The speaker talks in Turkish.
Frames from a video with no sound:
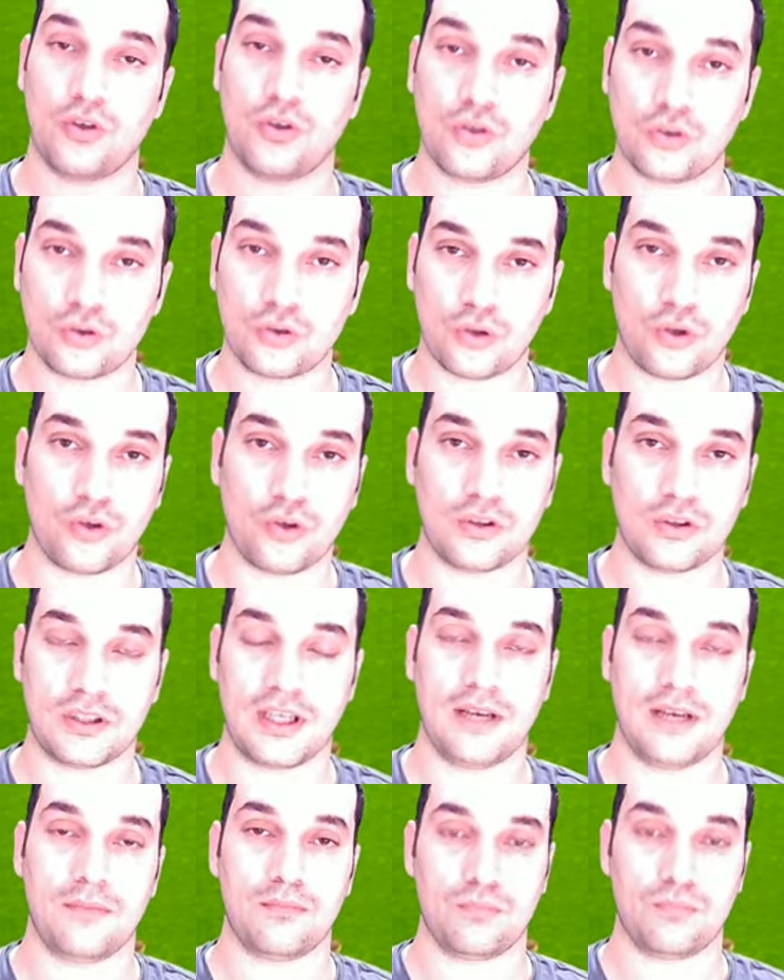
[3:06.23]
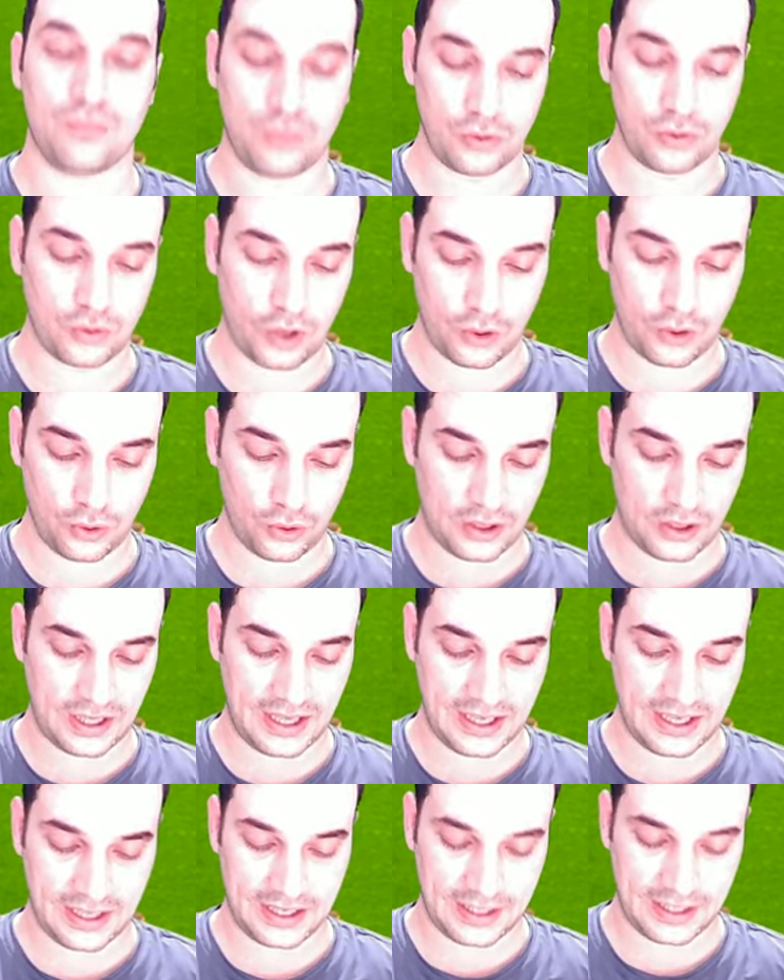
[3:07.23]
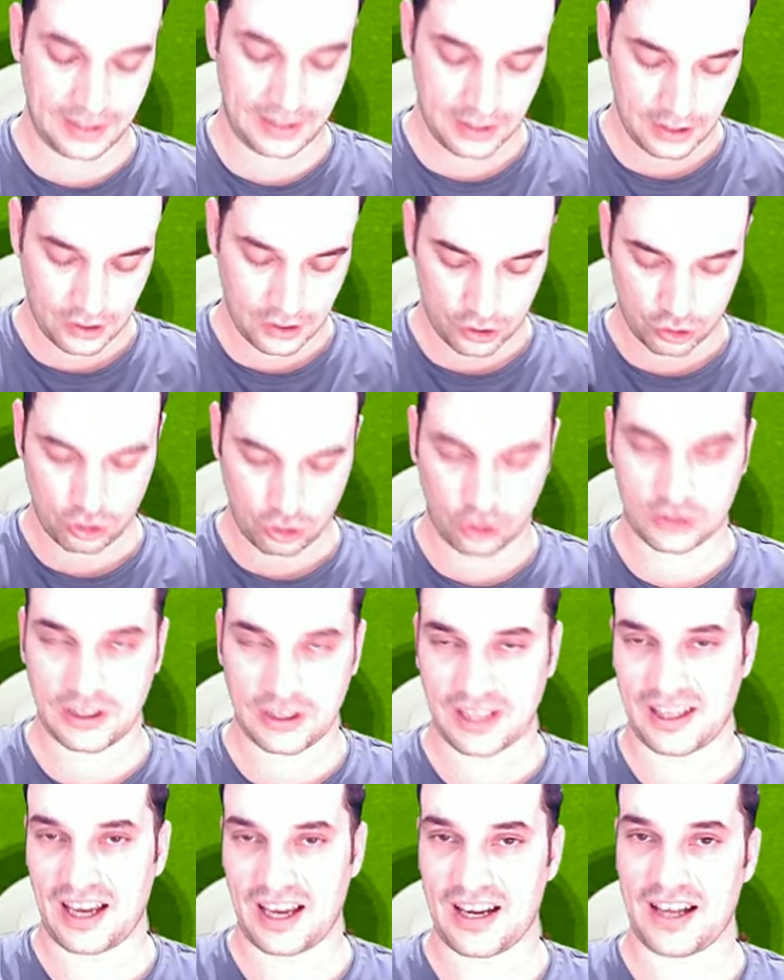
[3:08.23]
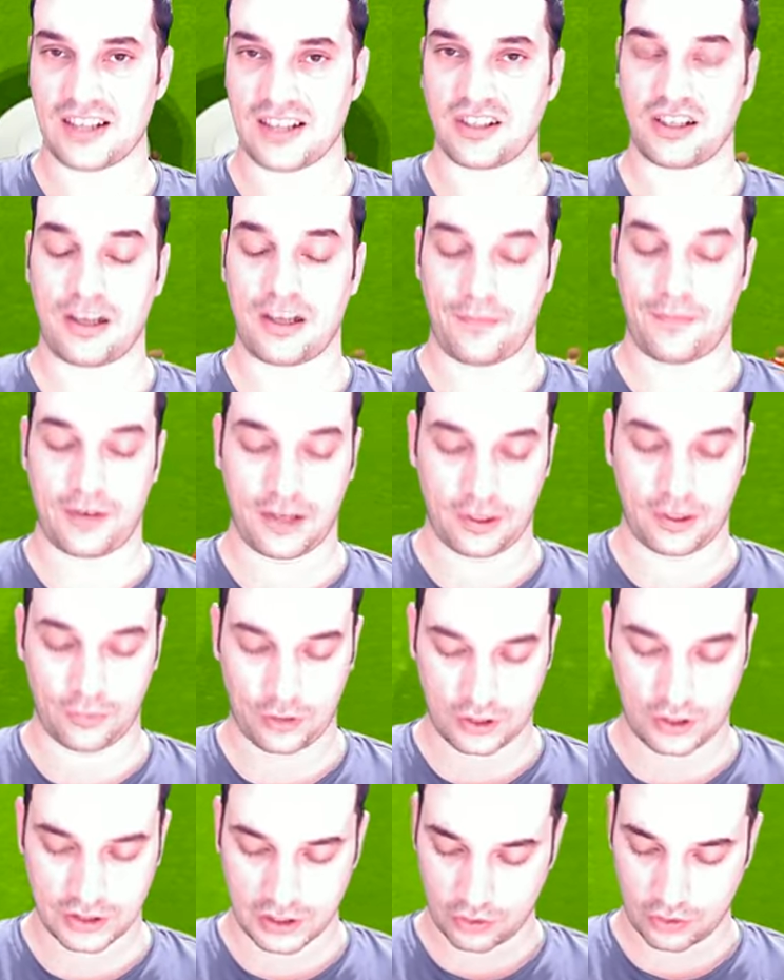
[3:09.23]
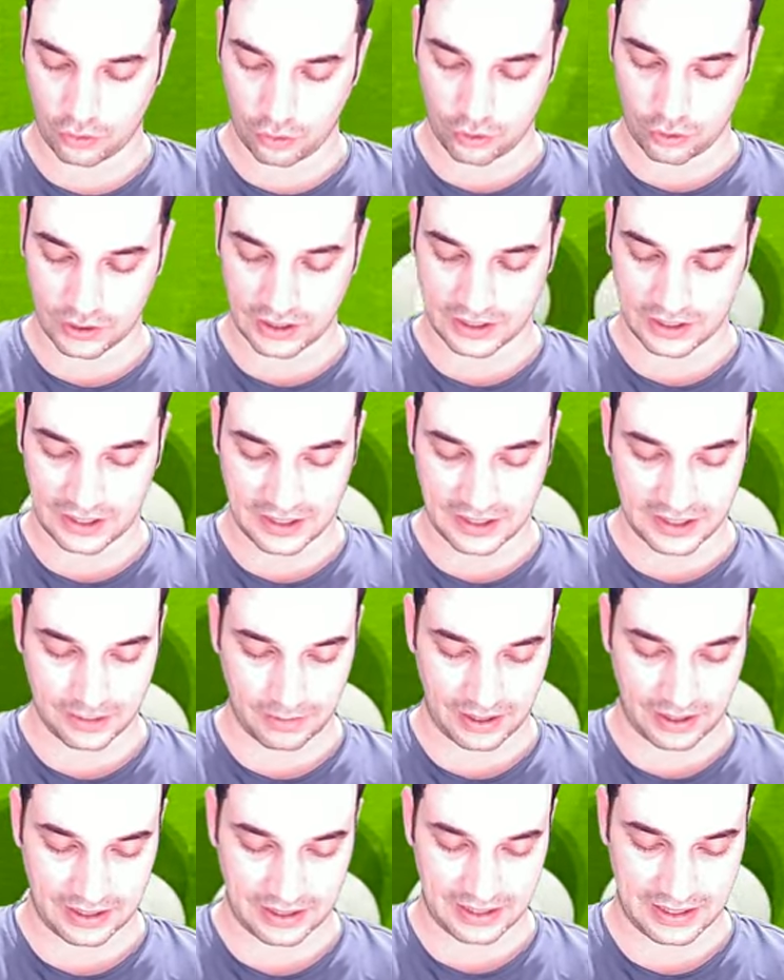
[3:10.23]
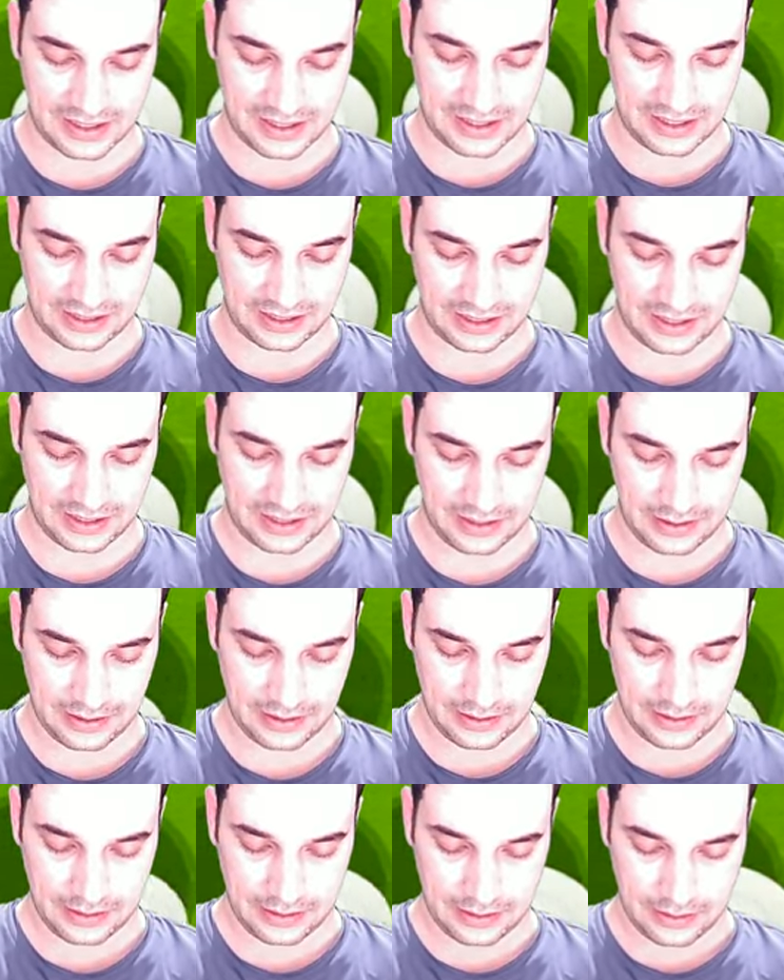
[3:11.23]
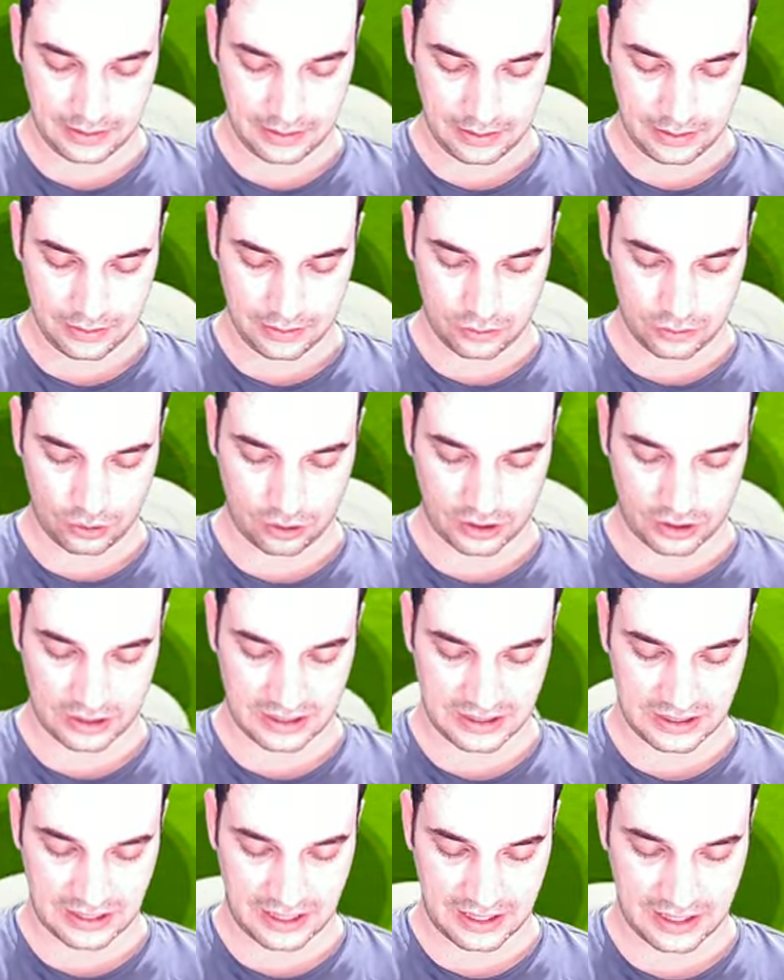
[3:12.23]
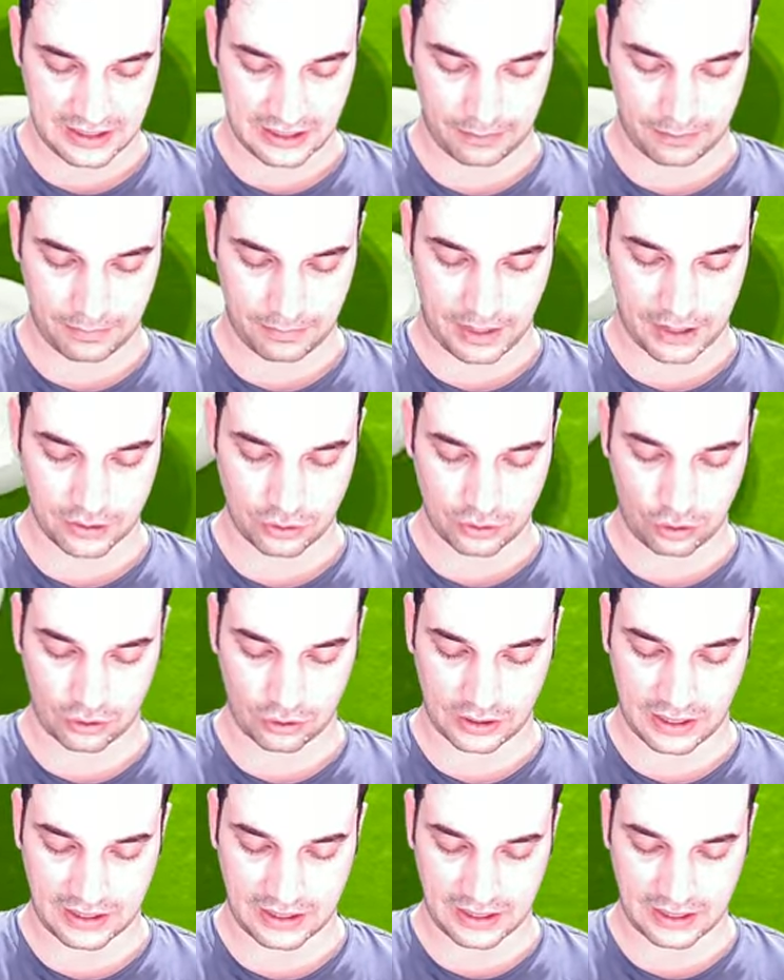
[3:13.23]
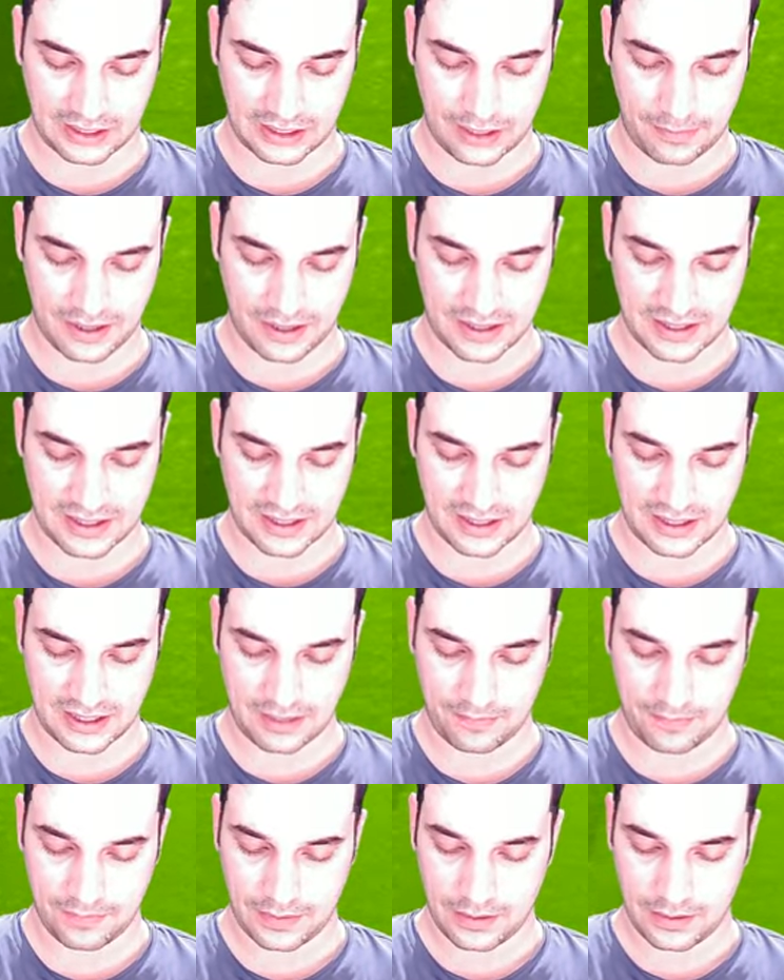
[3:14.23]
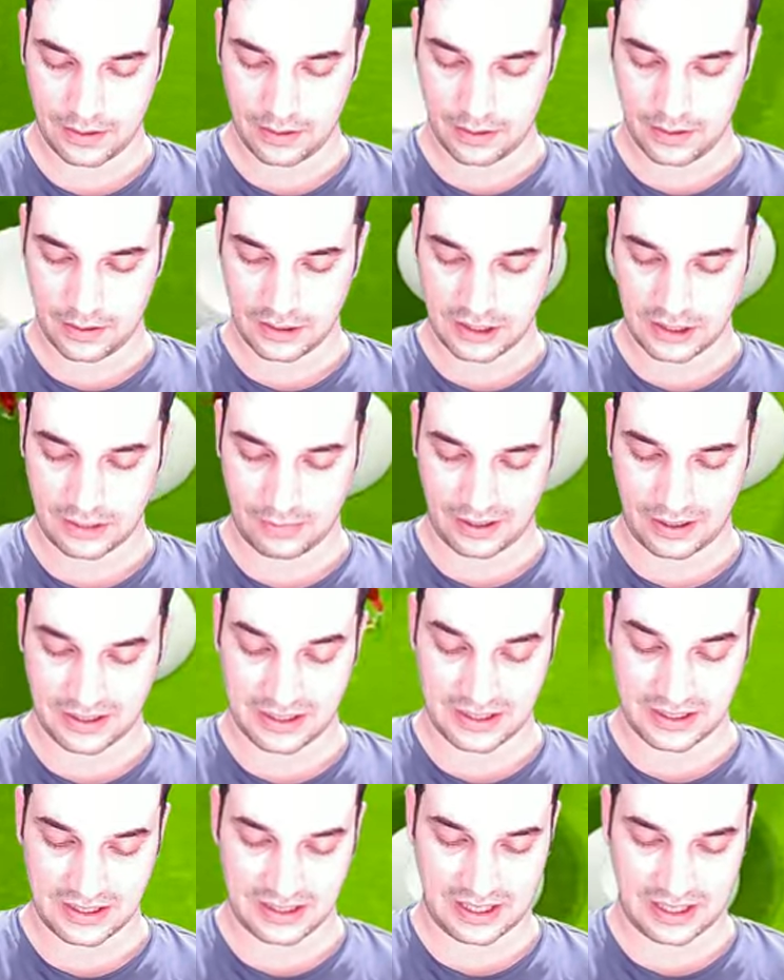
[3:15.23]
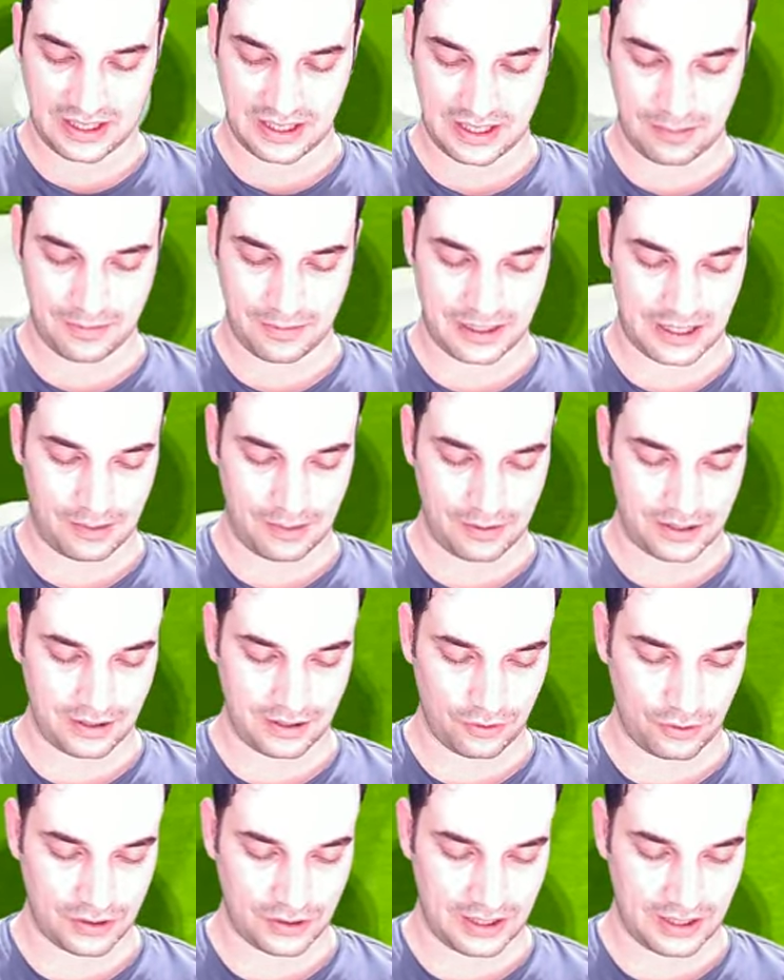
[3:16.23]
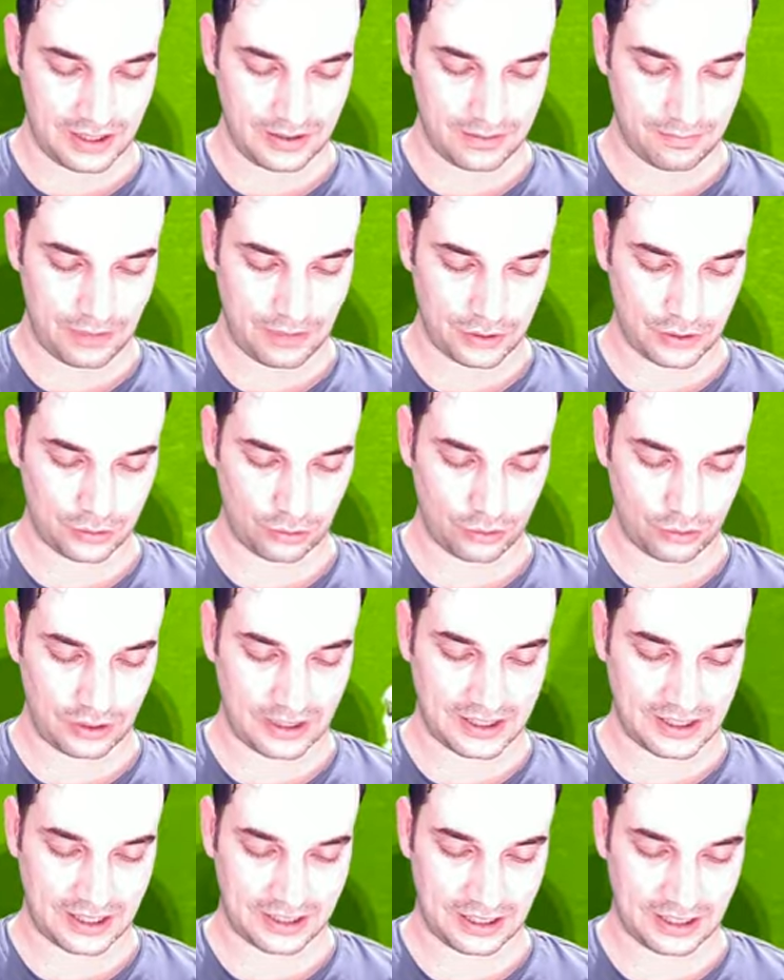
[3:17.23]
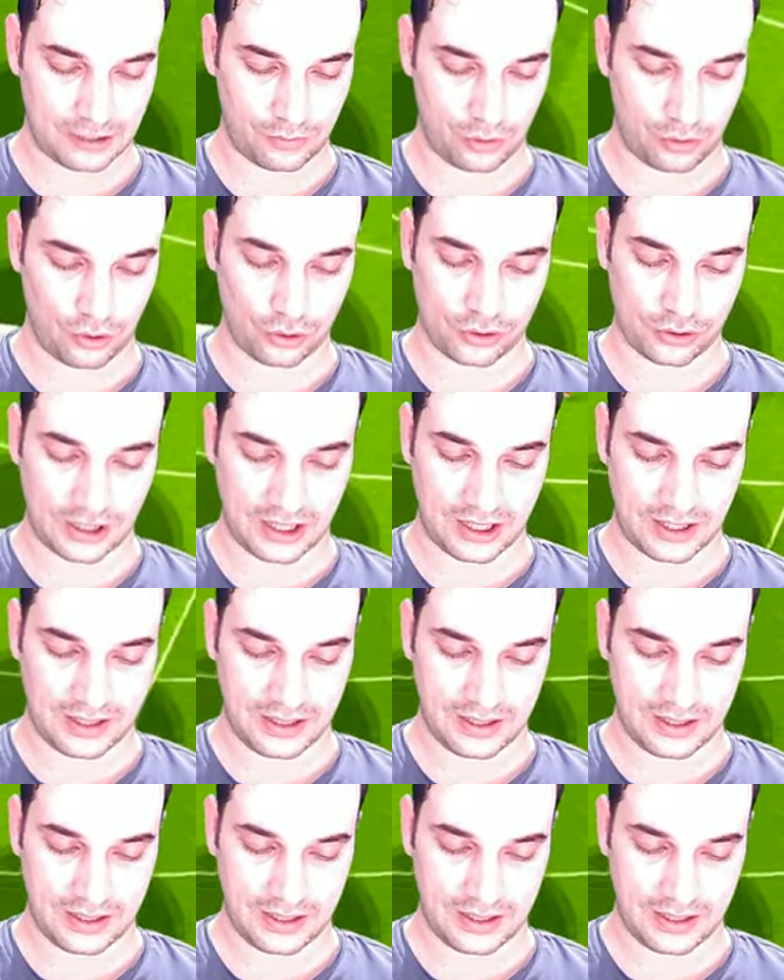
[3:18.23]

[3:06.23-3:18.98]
sonunda bu konuyla ilgili çok detaylı açıklamalarım olacak. Onu da kaçırmayın kesinlikle. Çok işinize yarayacak bazı notlardan da bahsedeceğim. Şimdi maç içinde edemeyeceğim için o yüzden maç sonuna sakladım o notları.